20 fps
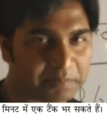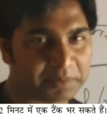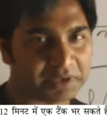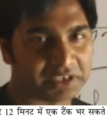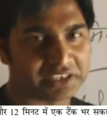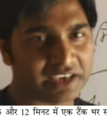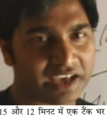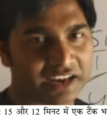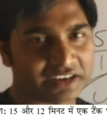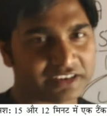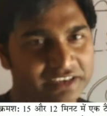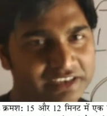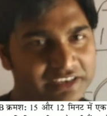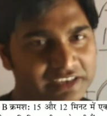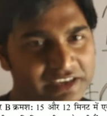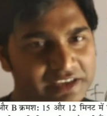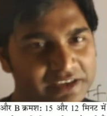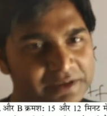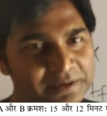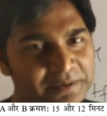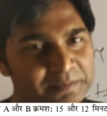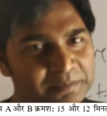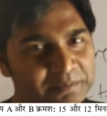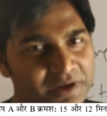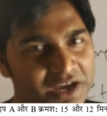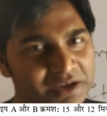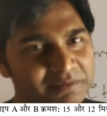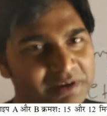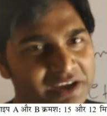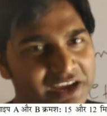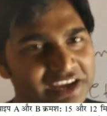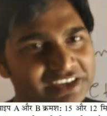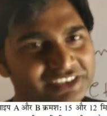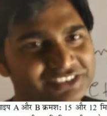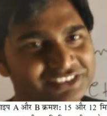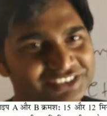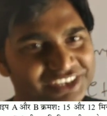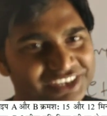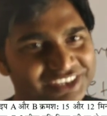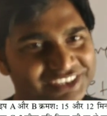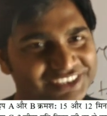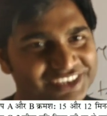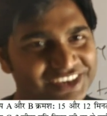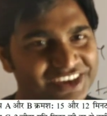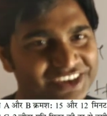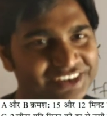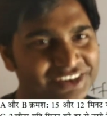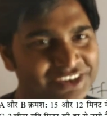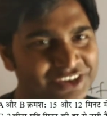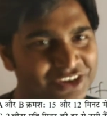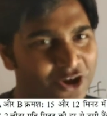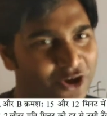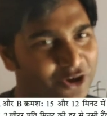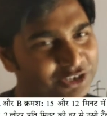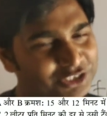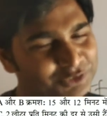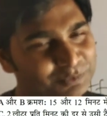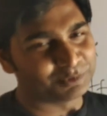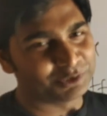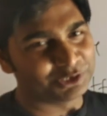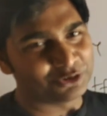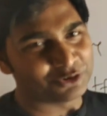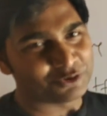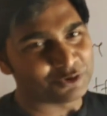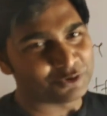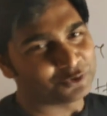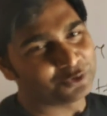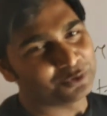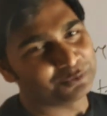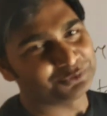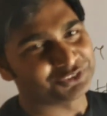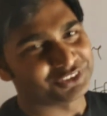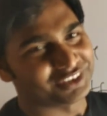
अपना ख्याल रखें बाय बाय टेक केयर और इस वीडियो को खूब